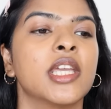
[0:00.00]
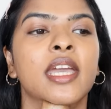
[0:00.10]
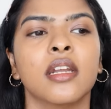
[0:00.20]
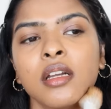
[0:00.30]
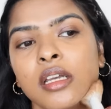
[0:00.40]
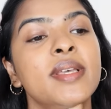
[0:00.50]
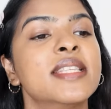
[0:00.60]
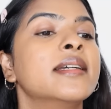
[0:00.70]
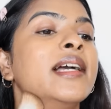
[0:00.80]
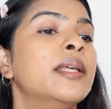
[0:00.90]
के है ना वो मैं
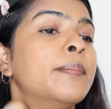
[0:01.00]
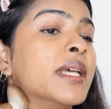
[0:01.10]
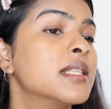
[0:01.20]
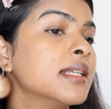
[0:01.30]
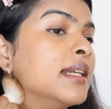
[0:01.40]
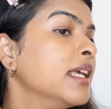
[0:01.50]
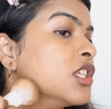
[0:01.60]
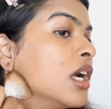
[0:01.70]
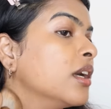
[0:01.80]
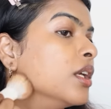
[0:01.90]
इसे गले पे ऐसे ले
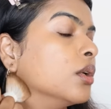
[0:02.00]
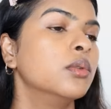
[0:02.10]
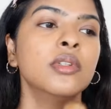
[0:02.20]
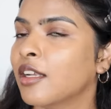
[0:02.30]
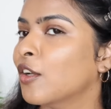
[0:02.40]
जा रही हूँ